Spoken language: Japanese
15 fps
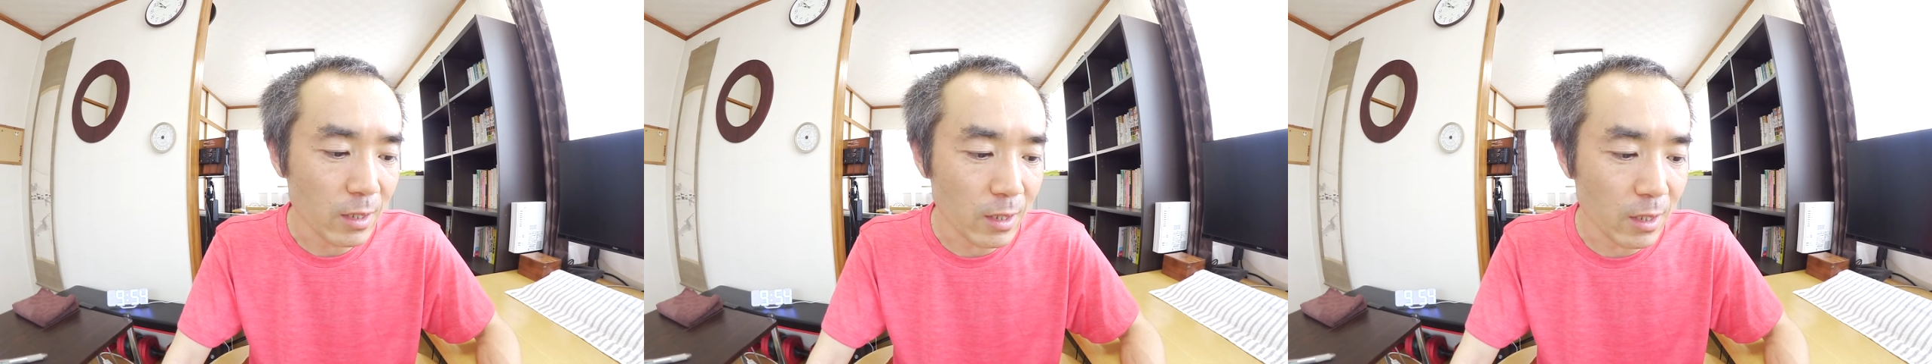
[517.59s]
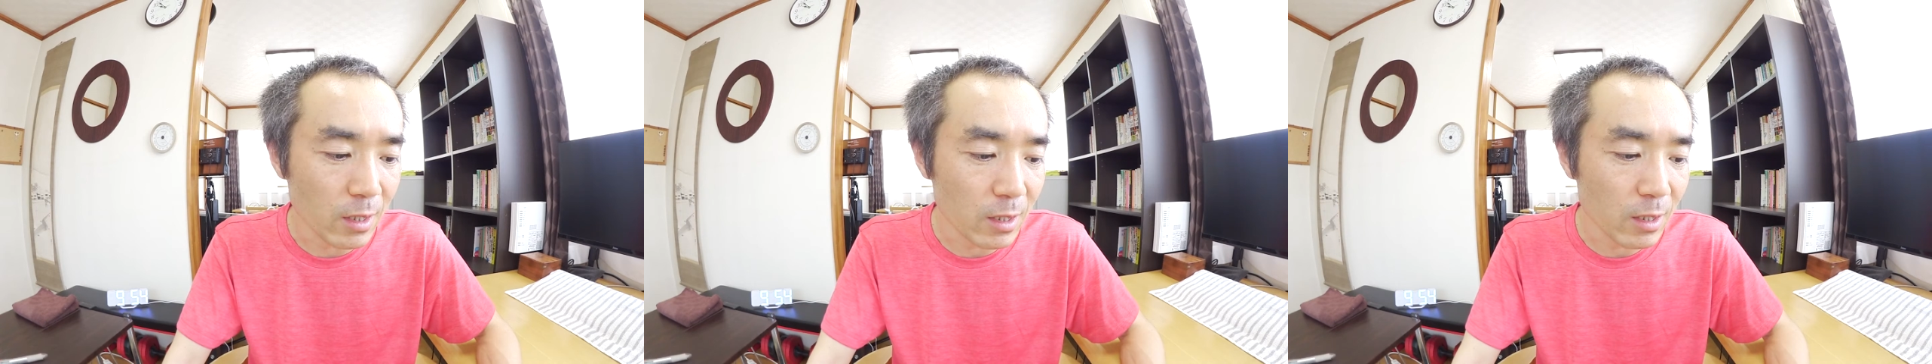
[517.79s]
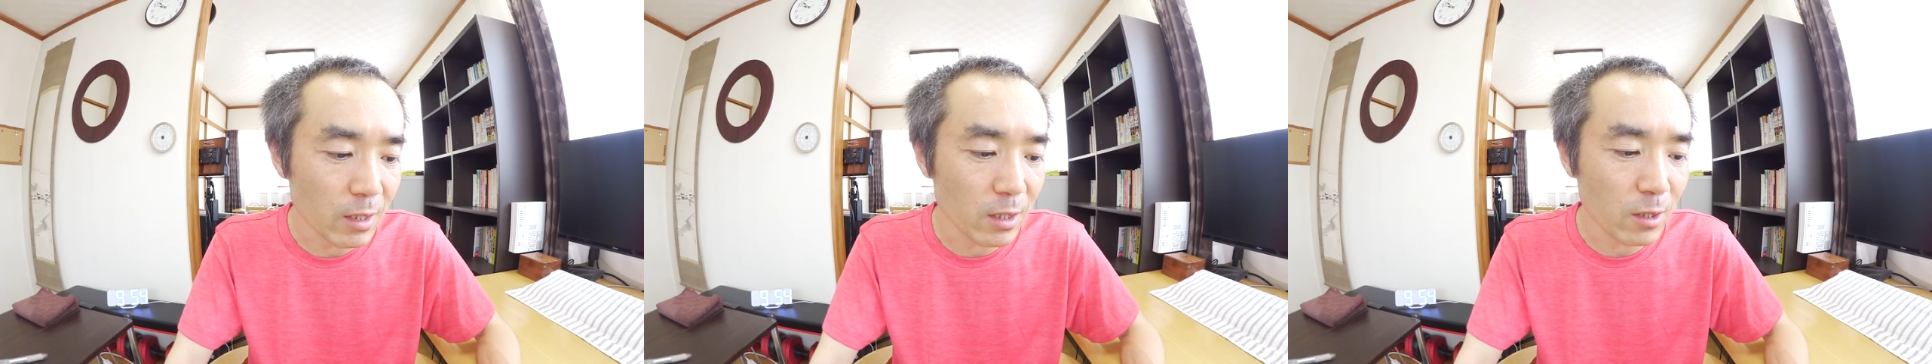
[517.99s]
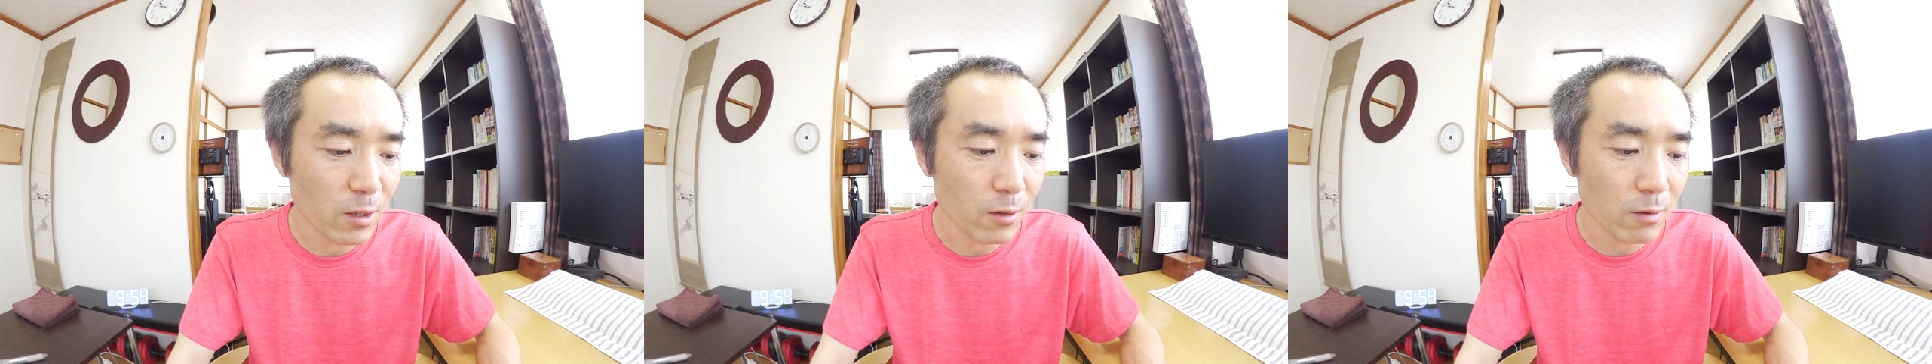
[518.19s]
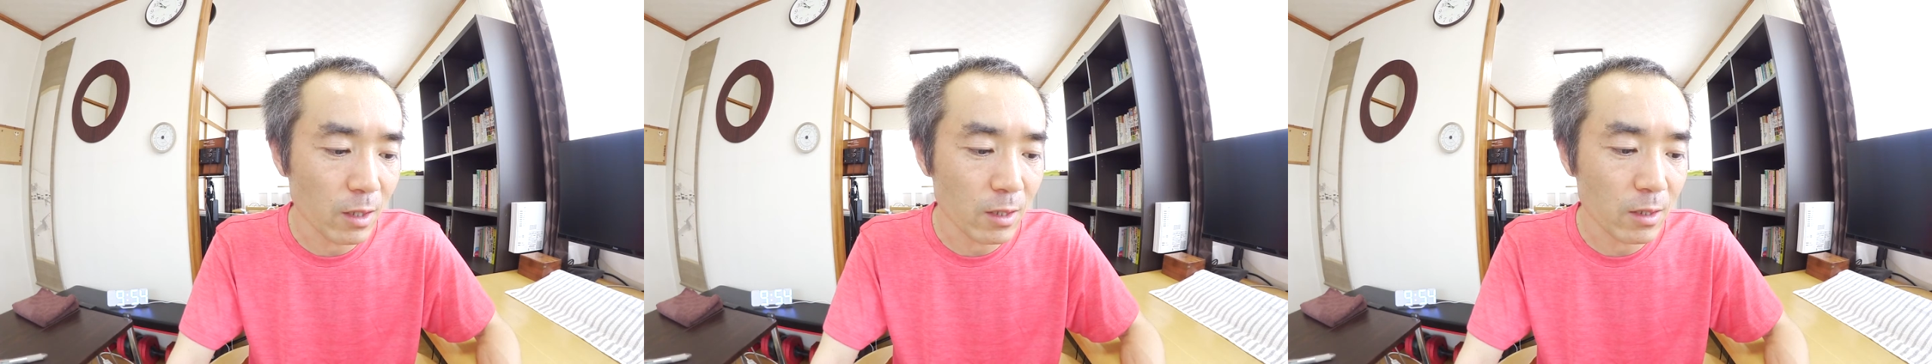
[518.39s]
実
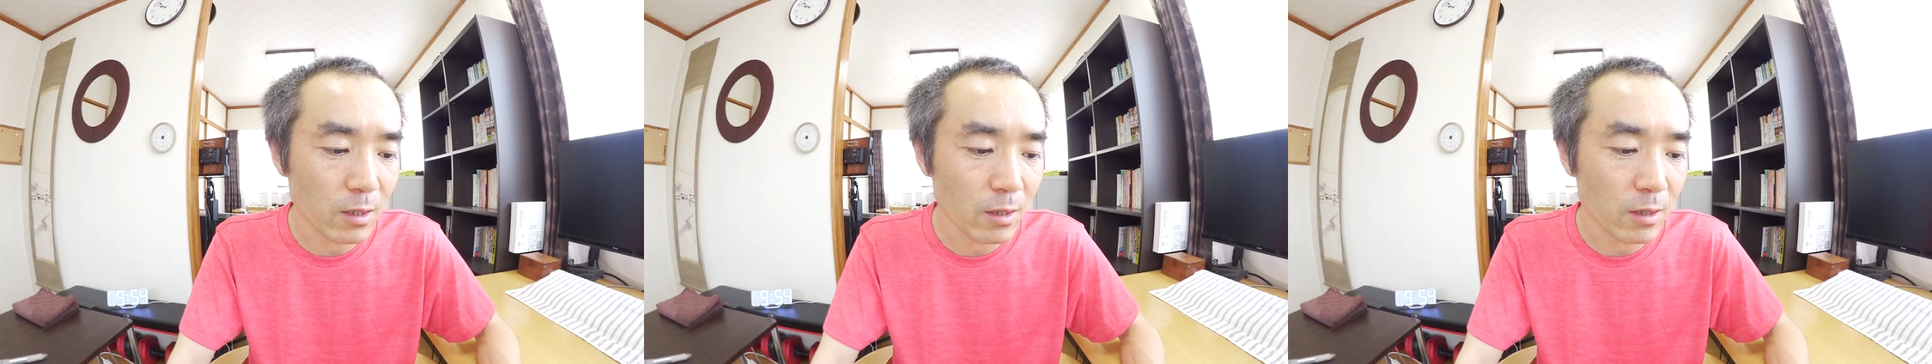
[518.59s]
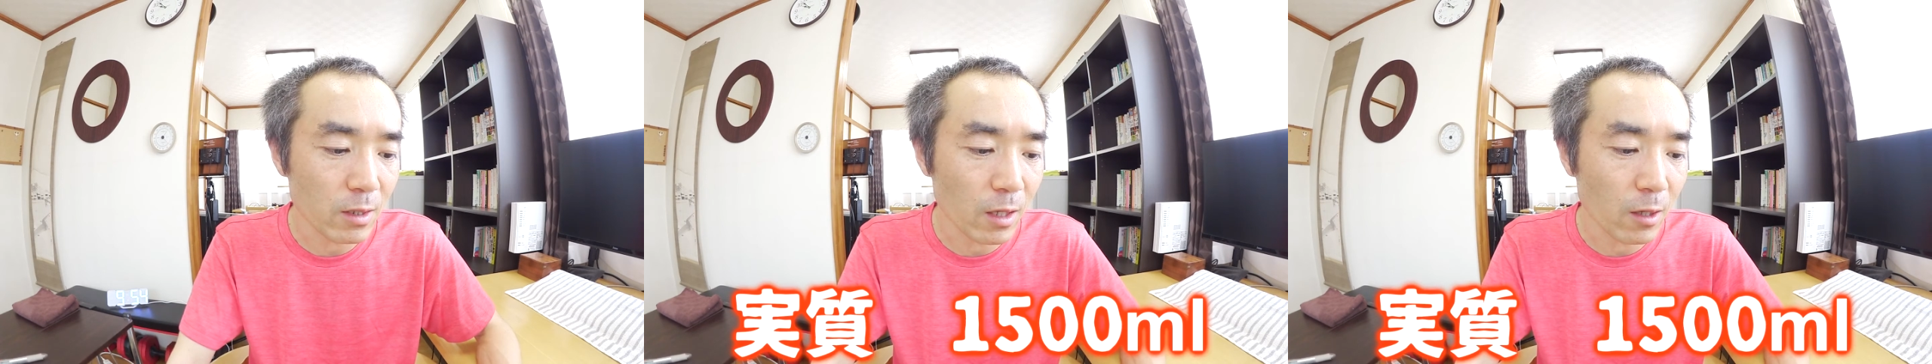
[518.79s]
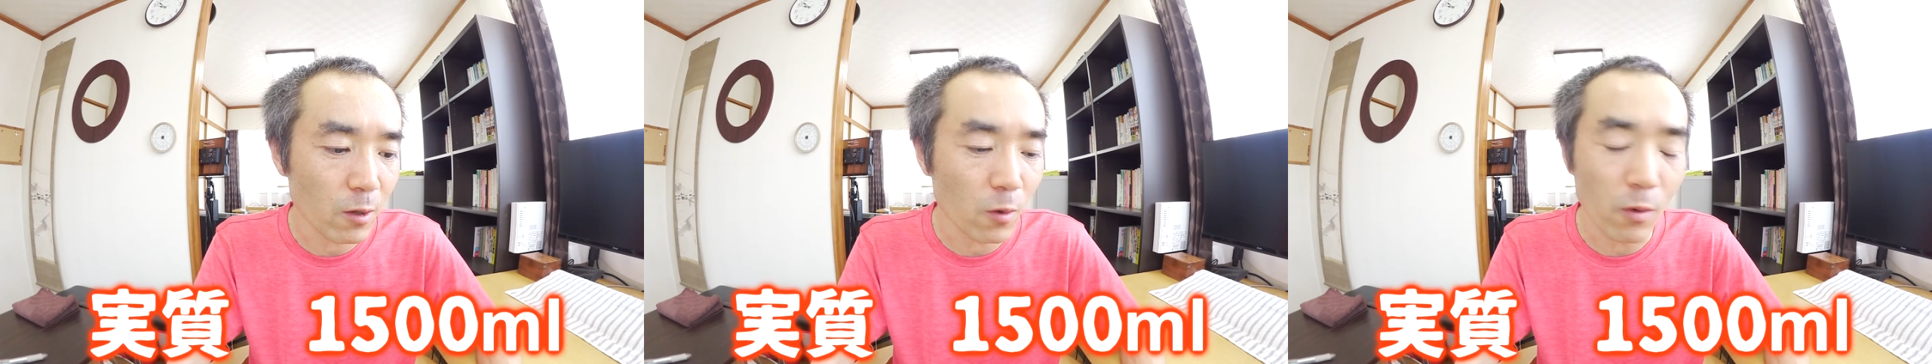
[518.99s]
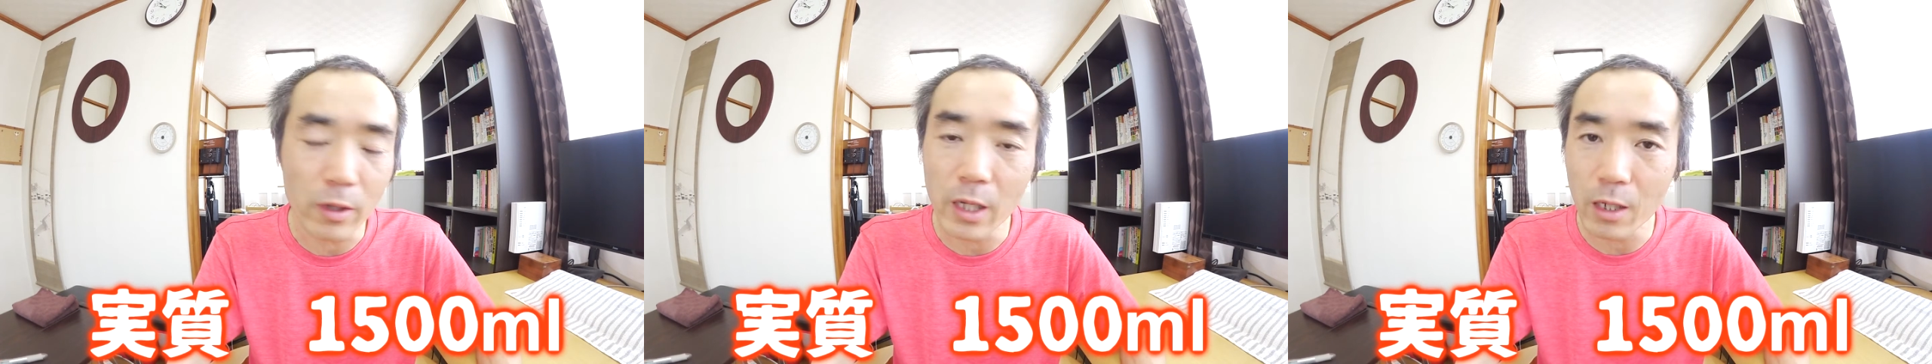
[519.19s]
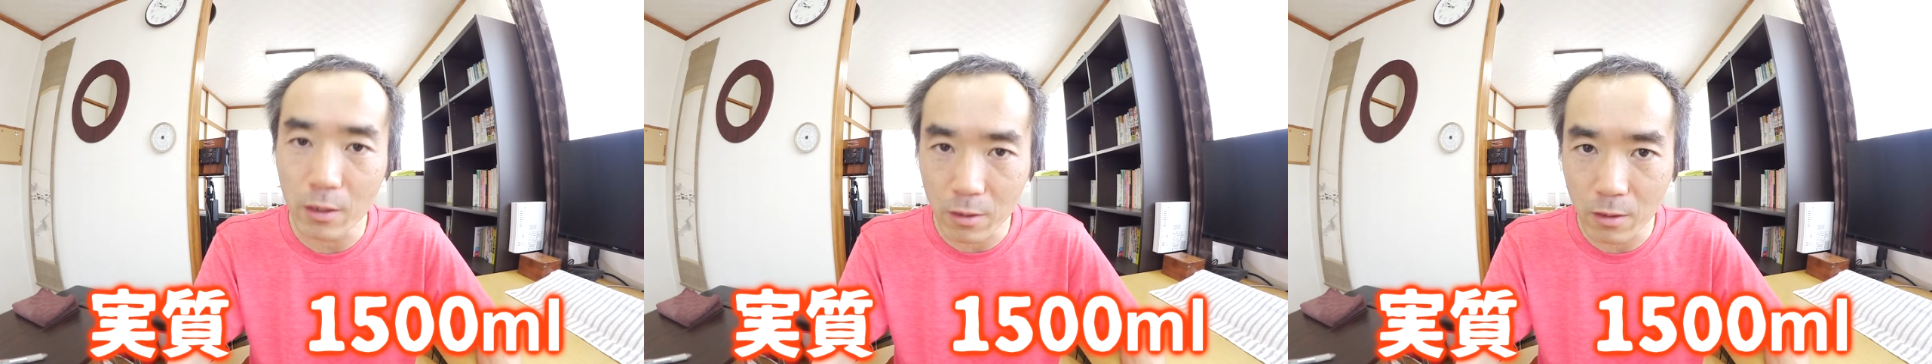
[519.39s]
質は
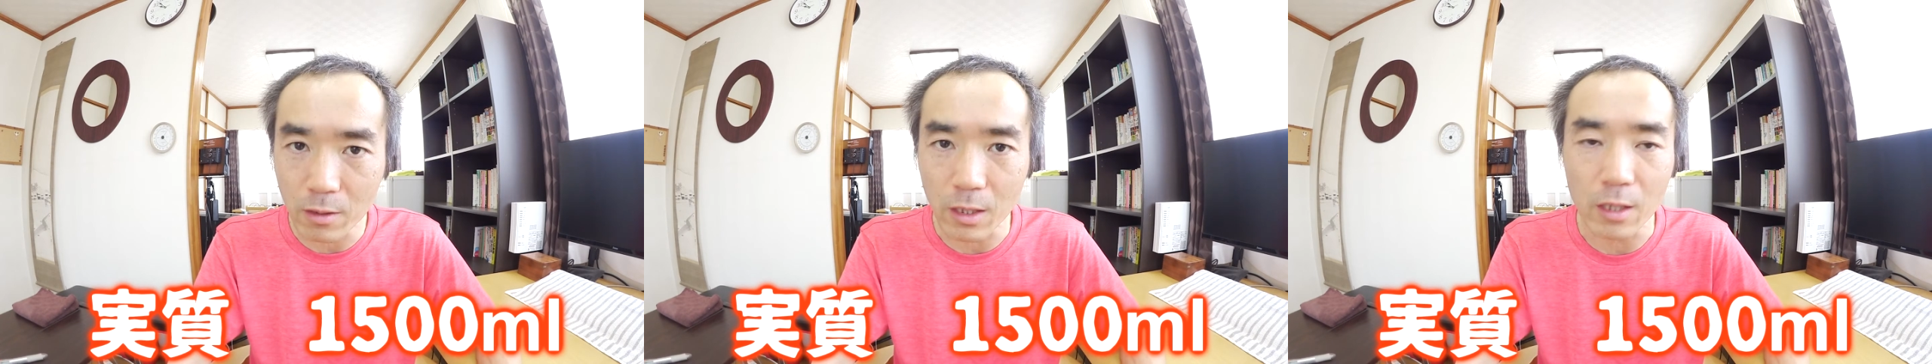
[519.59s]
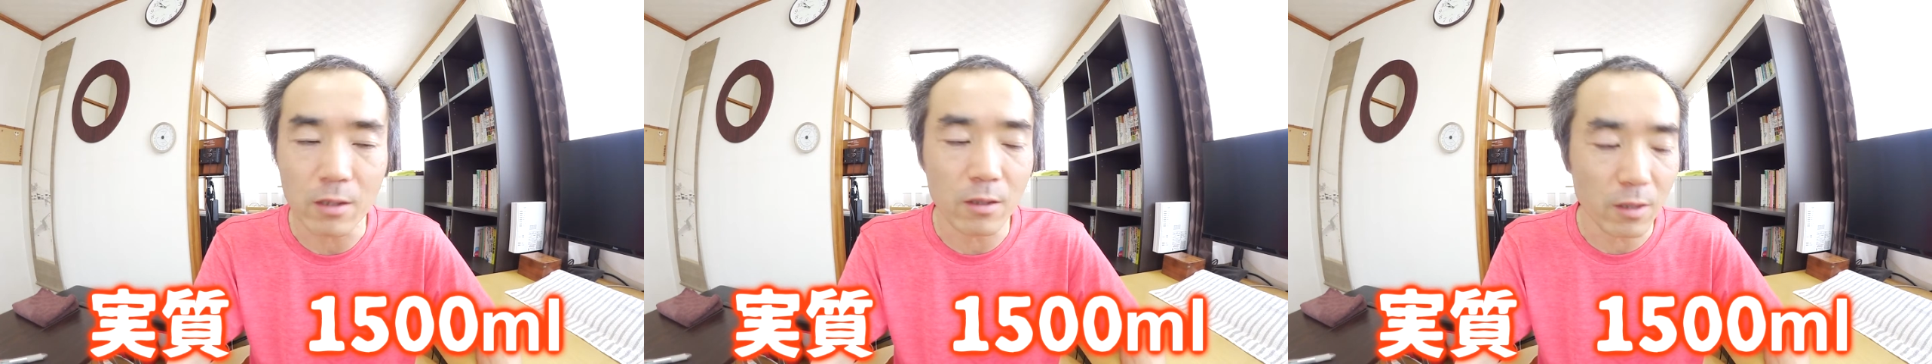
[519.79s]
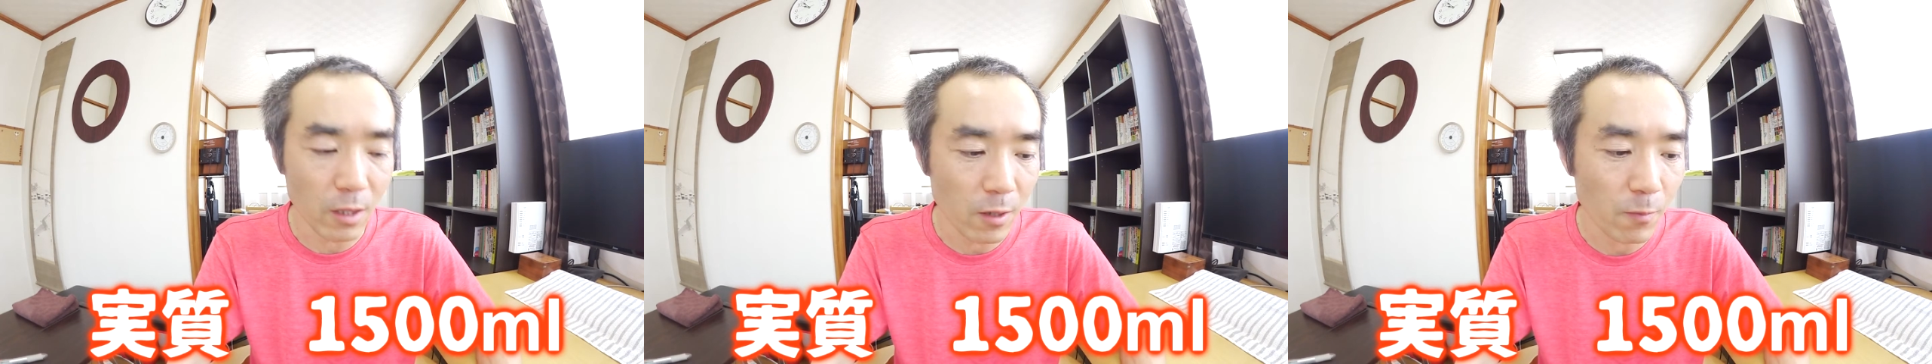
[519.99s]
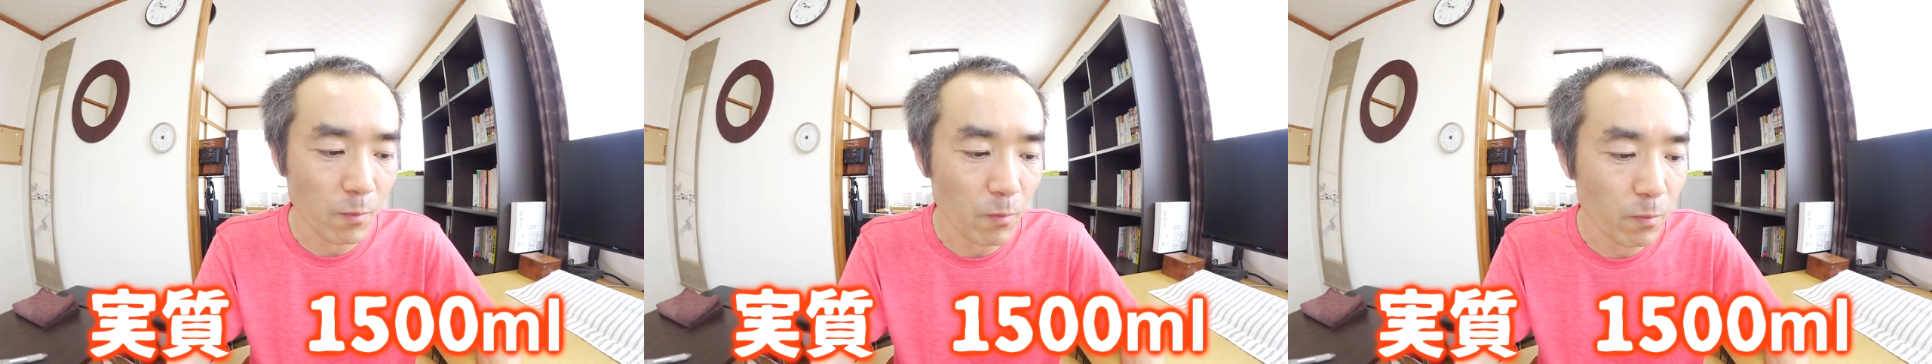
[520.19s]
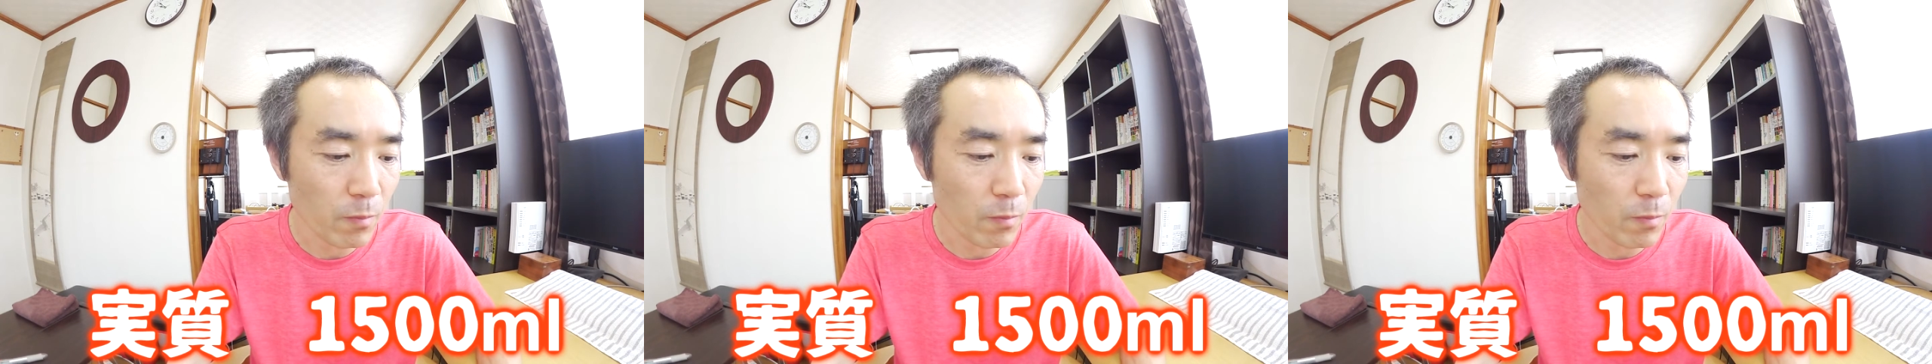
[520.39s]
1500ですね。